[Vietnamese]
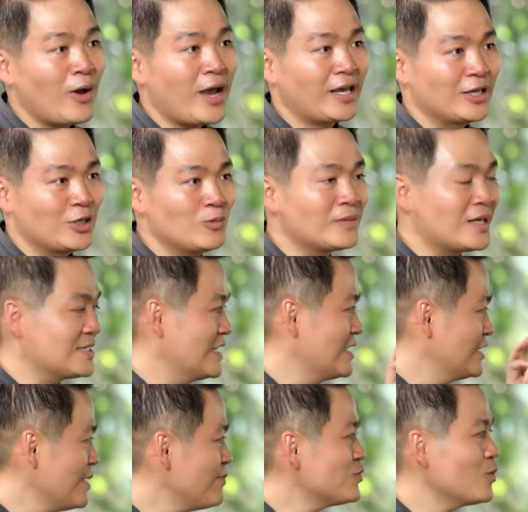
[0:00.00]
quan thì chúng ta
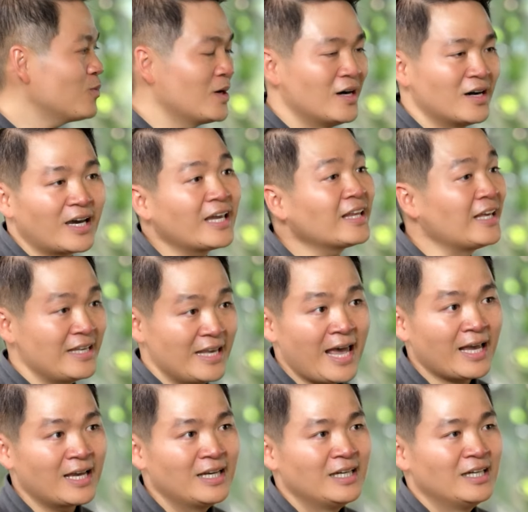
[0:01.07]
sẽ tiếp xúc ở cái thị
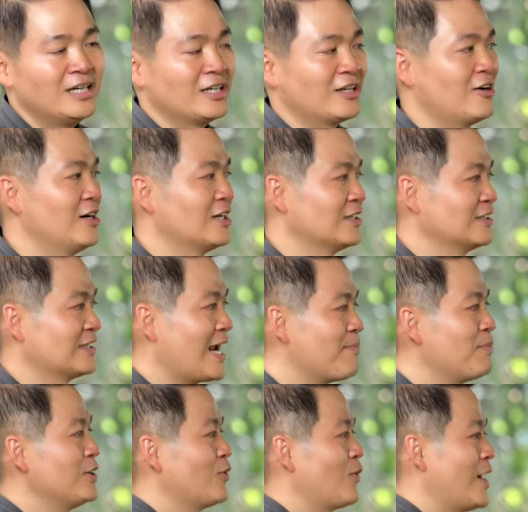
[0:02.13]
giác còn
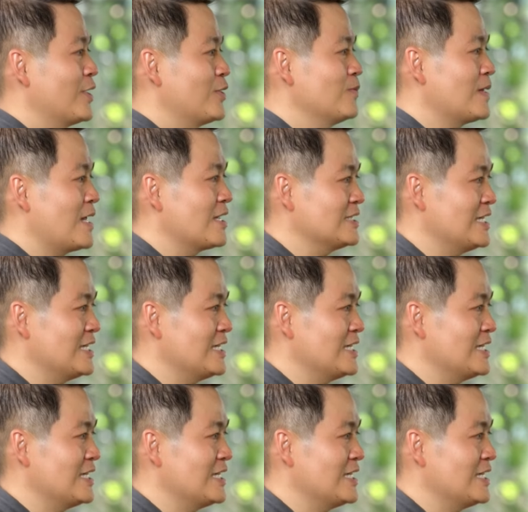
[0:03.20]
ra bên ngoài chúng ta